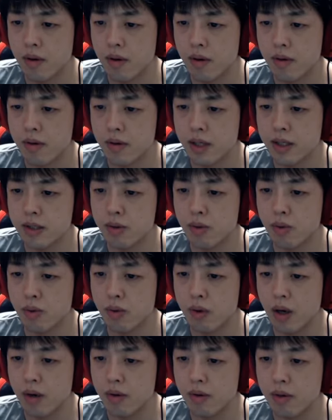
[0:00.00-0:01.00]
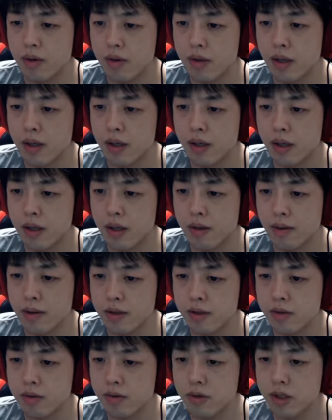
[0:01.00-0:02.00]
冷蔵庫がある。電気は
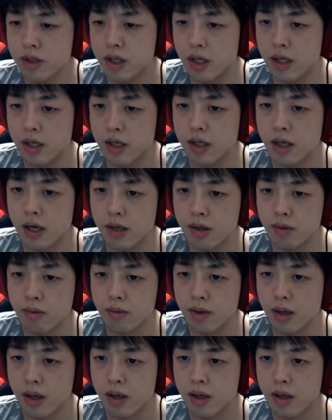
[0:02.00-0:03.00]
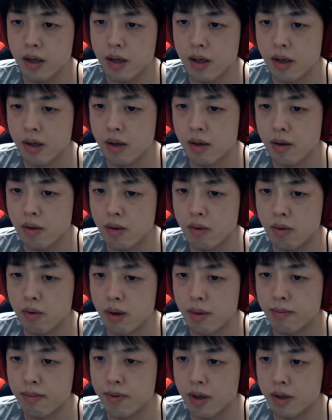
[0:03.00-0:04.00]
通じていないようだ。ここは
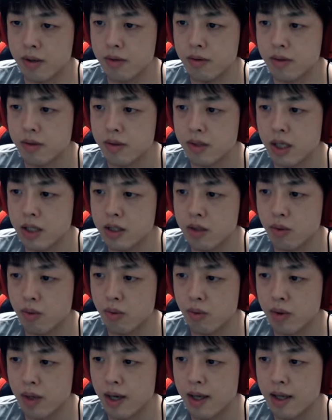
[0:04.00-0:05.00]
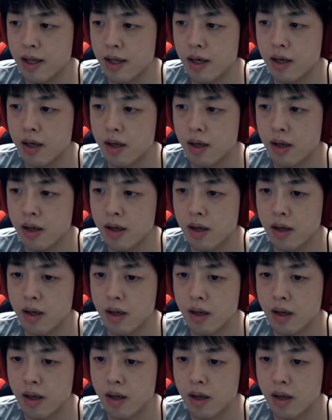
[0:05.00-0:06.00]
プラグ挿すところないね。
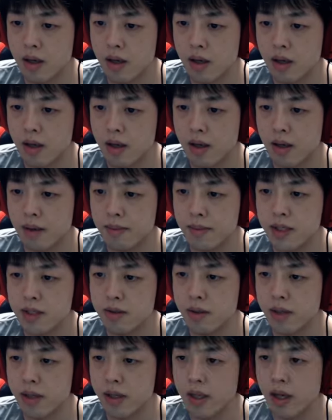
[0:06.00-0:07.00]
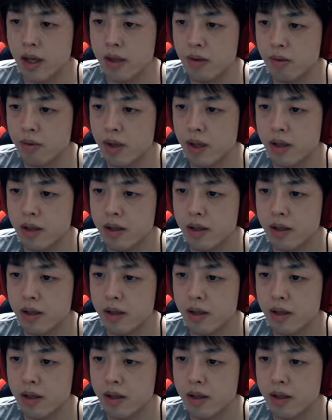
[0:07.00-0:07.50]
えー、水は出ないようだ。